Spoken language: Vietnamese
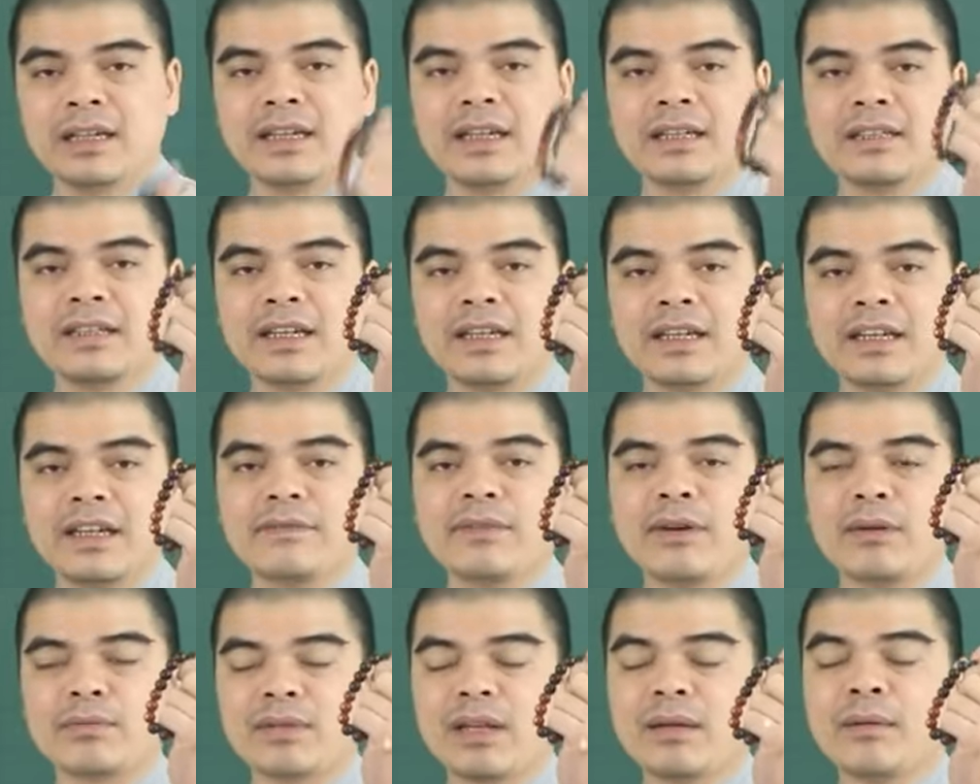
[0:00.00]
để thỉnh
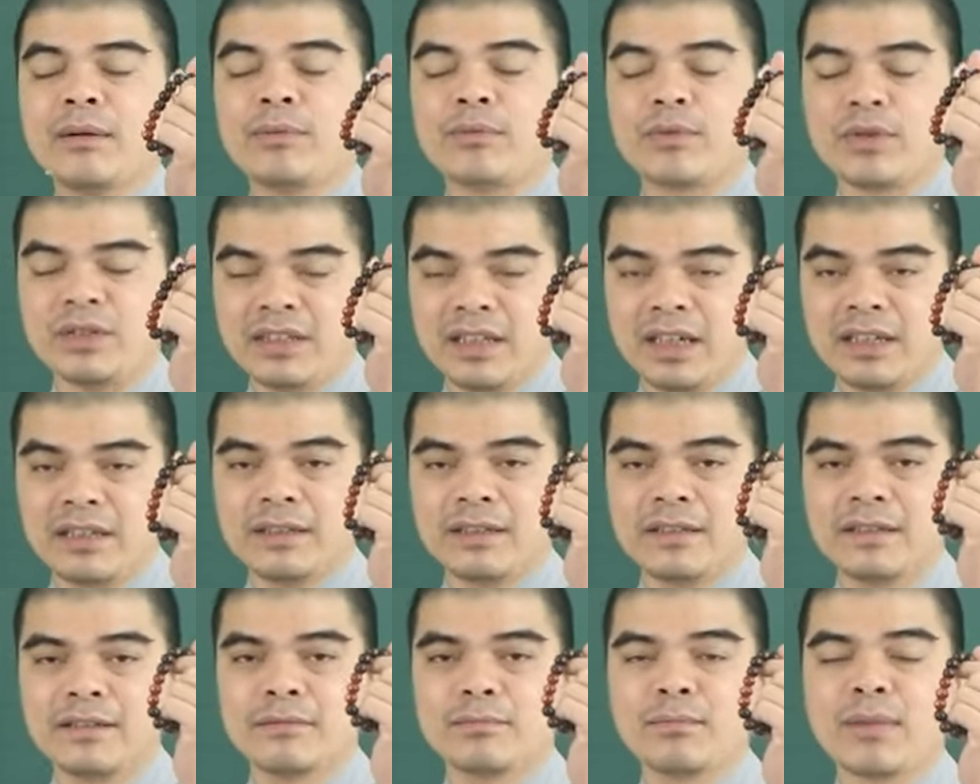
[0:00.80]
cái vòng tam hợp quý
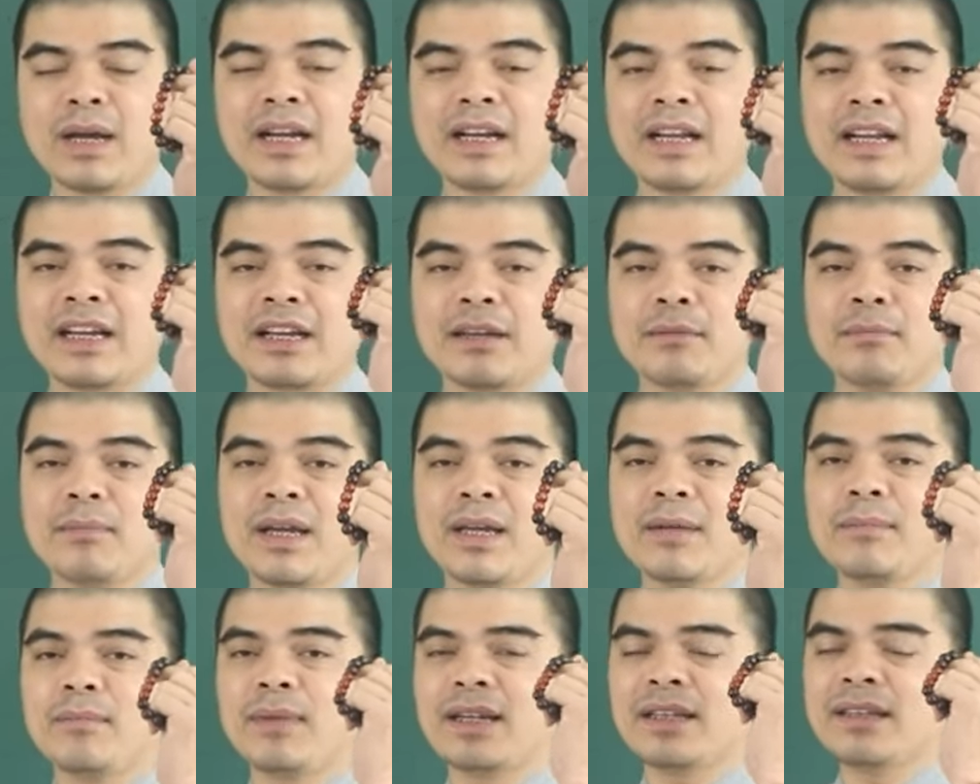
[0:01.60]
nhân mang lại cái
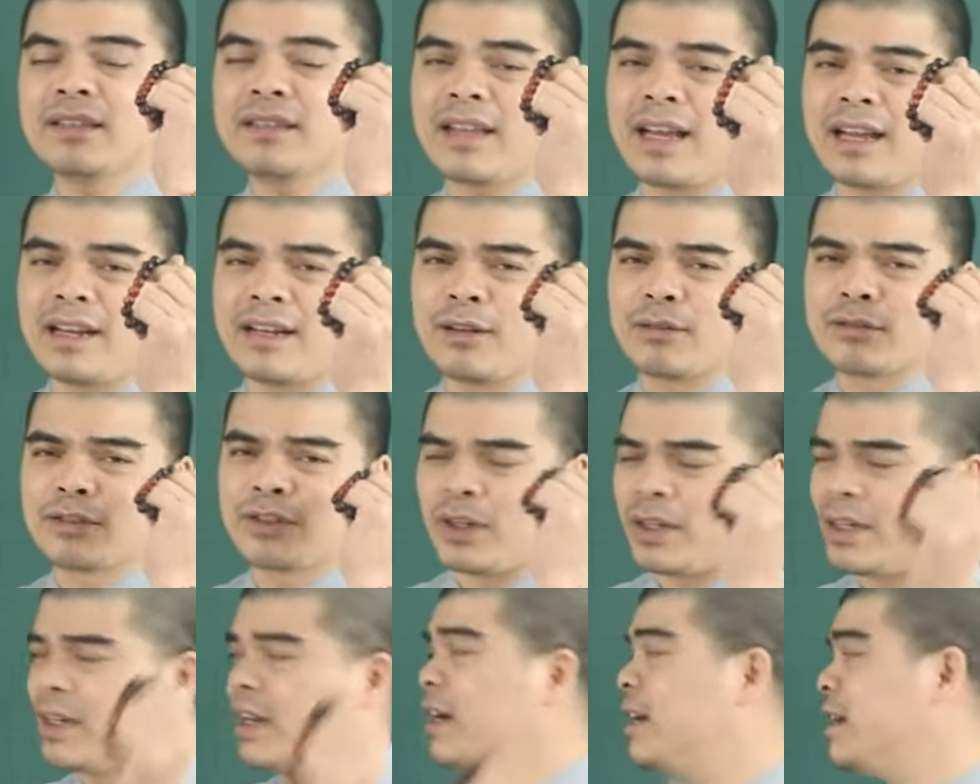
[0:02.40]
may mắn tài lộc
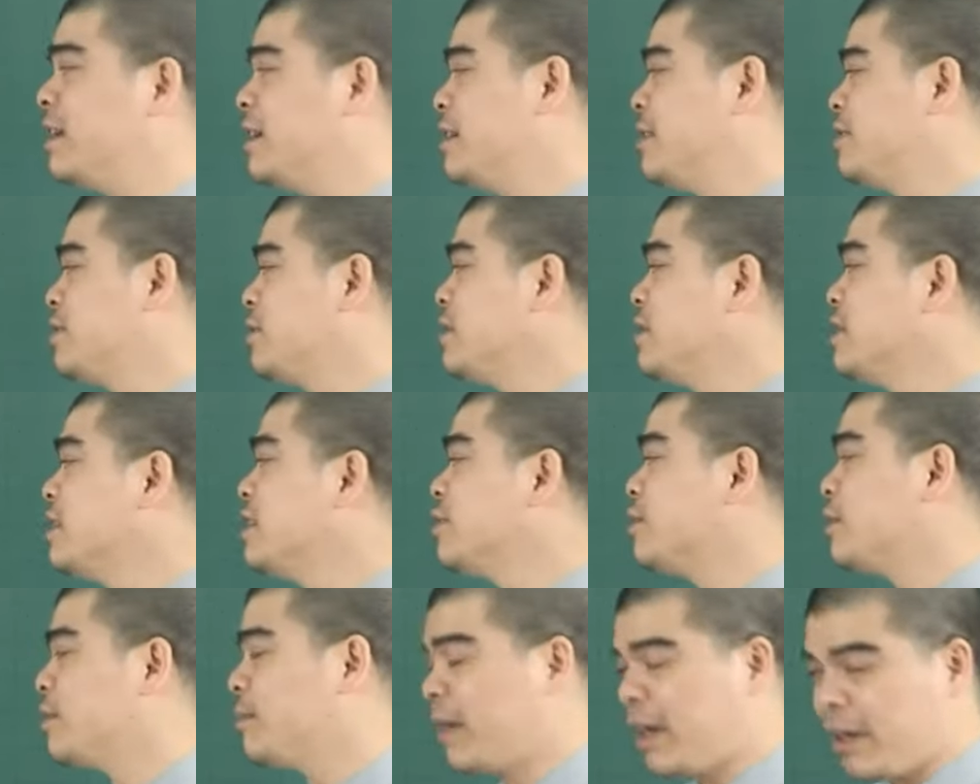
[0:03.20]
trọn đời cho những
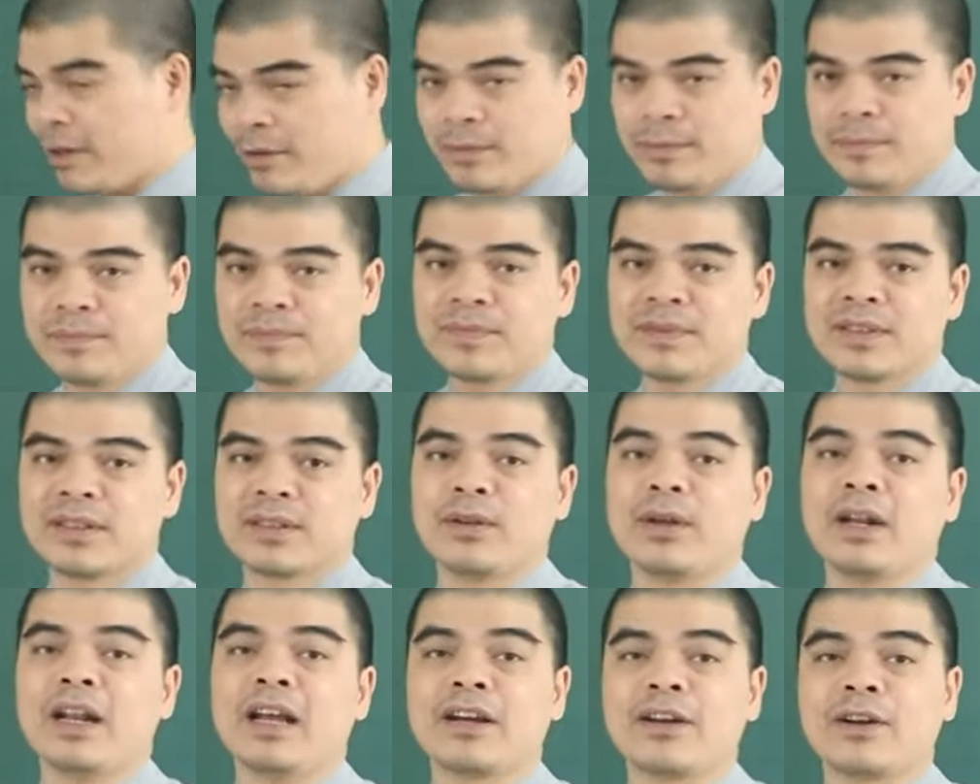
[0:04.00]
người tuổi mão.
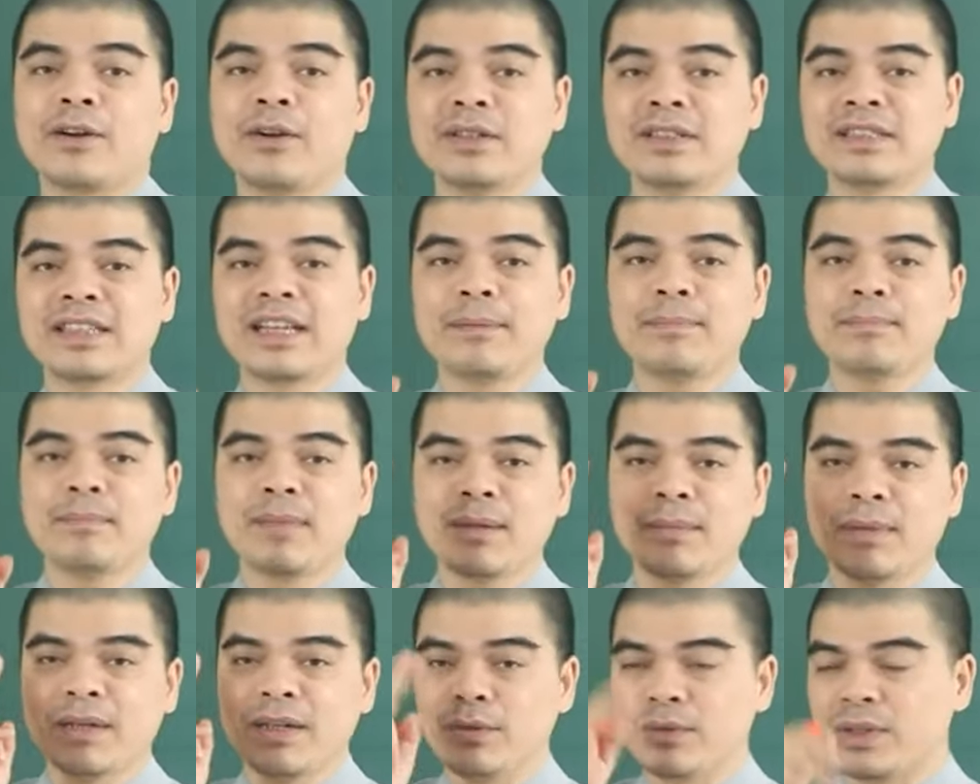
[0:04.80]
Đó là con giáp
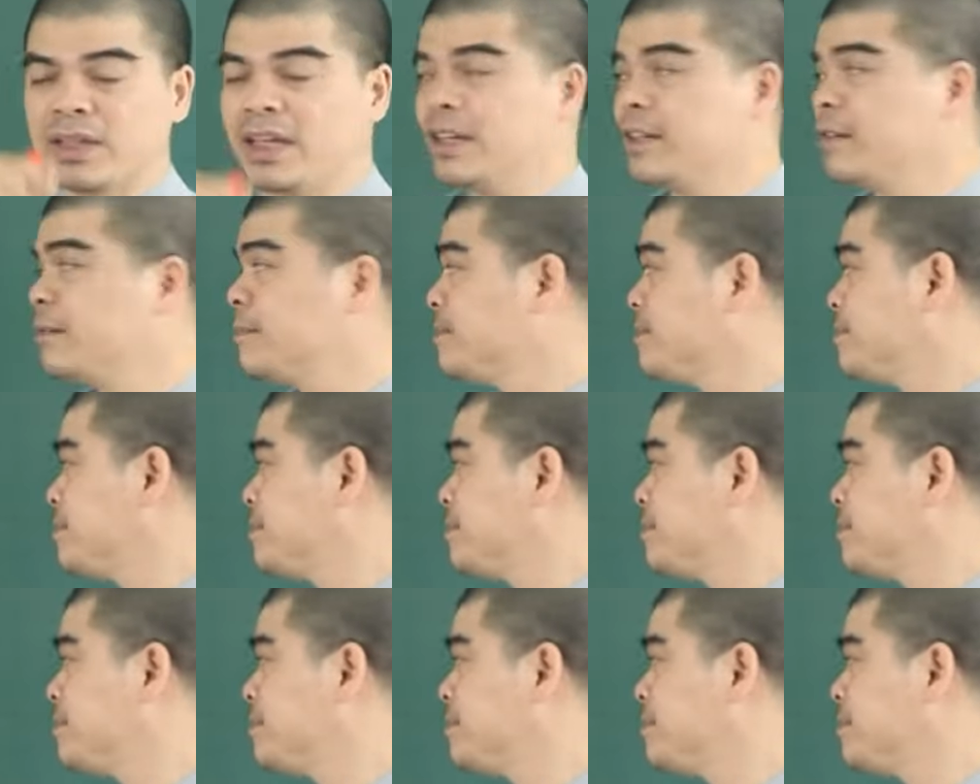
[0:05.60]
may mắn đầu tiên.